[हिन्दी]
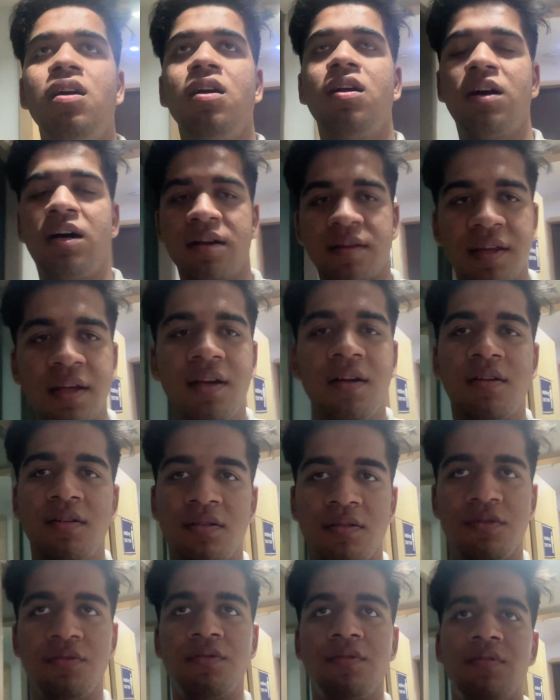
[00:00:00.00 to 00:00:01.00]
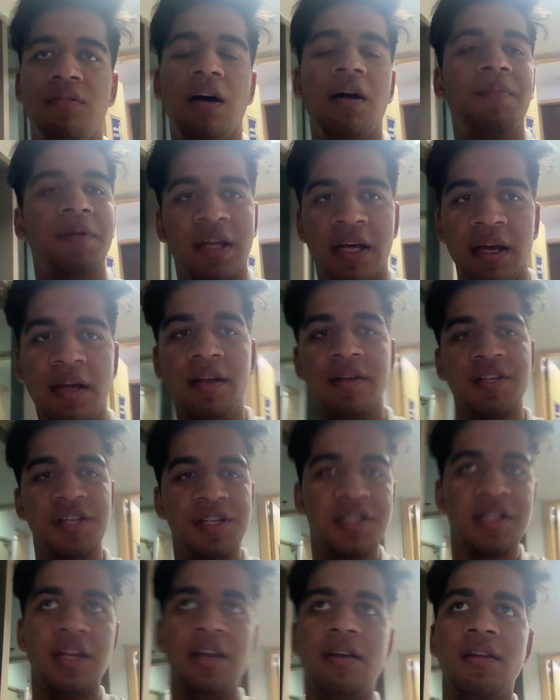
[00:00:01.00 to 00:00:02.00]
कार्तिक जो अपना है
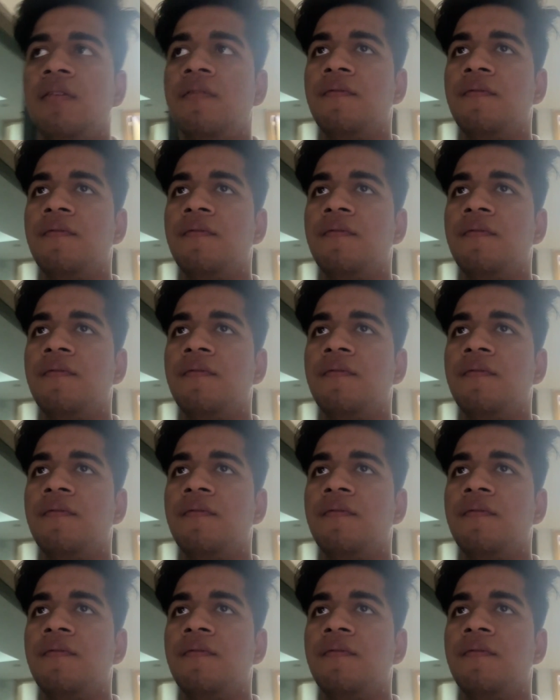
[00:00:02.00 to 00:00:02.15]
शिंचन